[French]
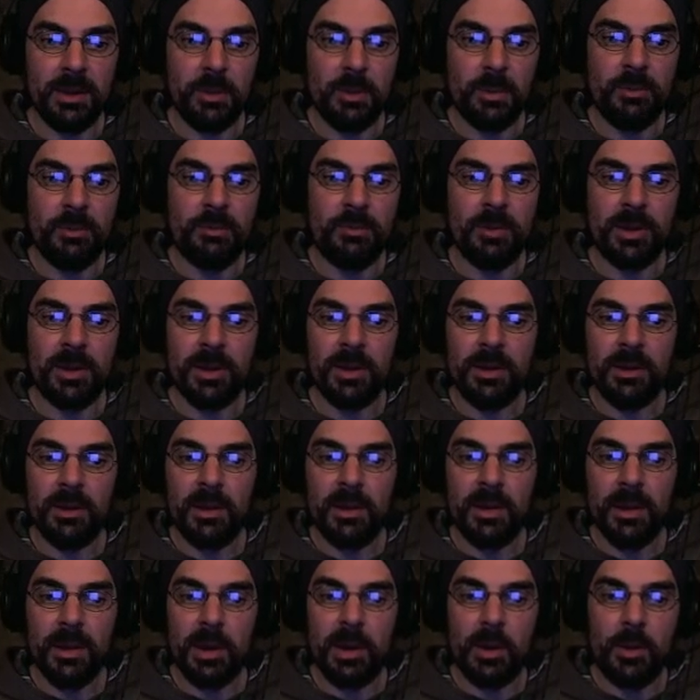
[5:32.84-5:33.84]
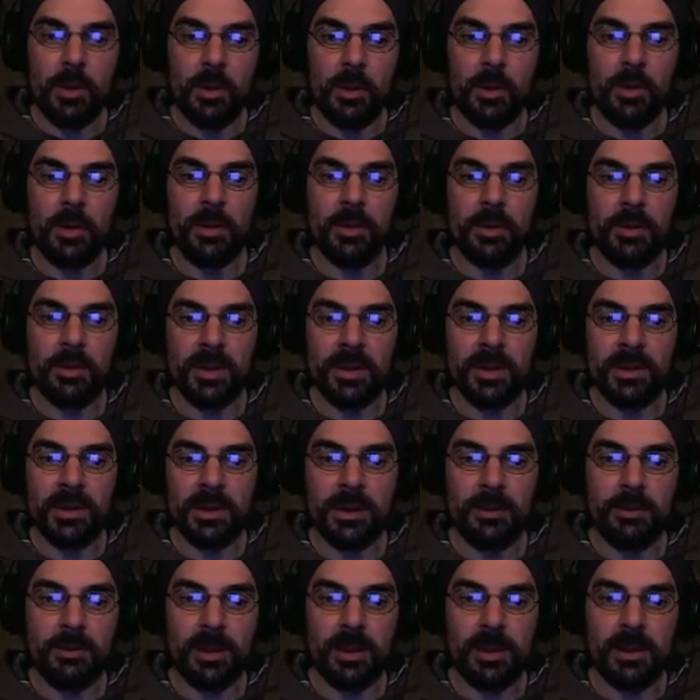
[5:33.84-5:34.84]
pouvoir orienter sa
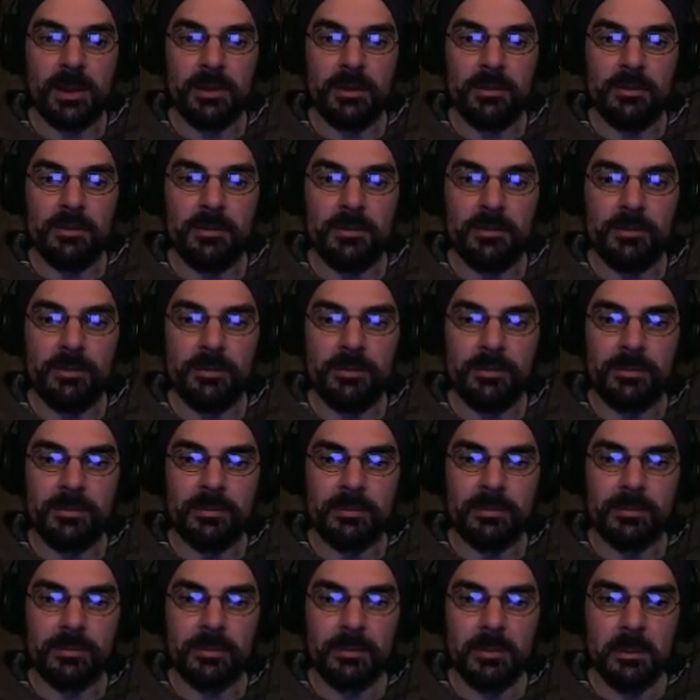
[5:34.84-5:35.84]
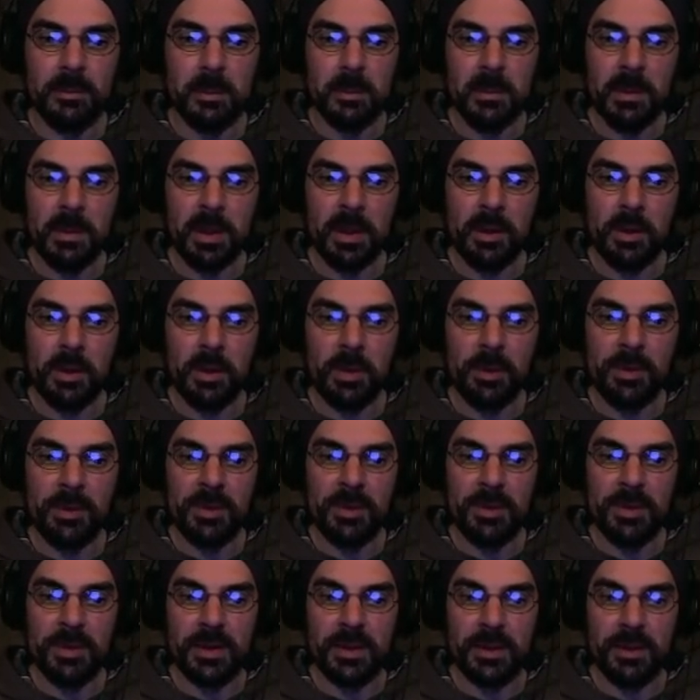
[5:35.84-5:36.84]
toile comme
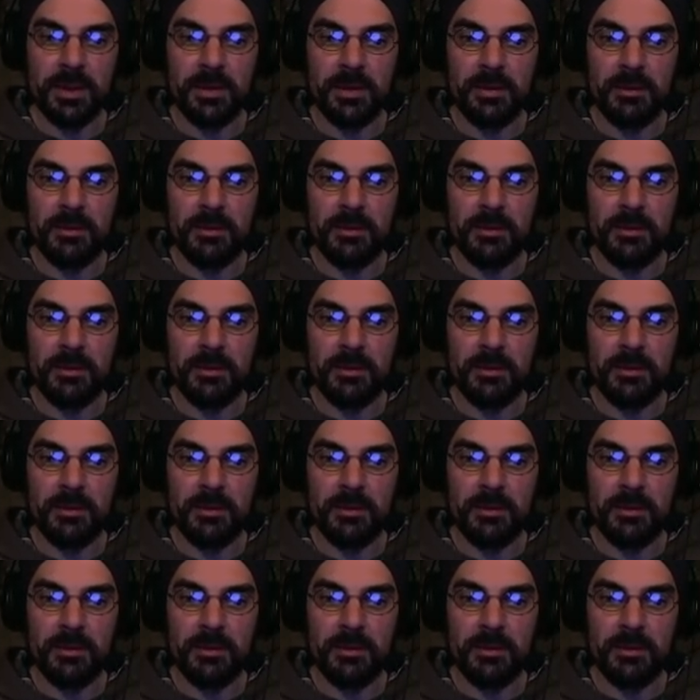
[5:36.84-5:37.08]
ceci.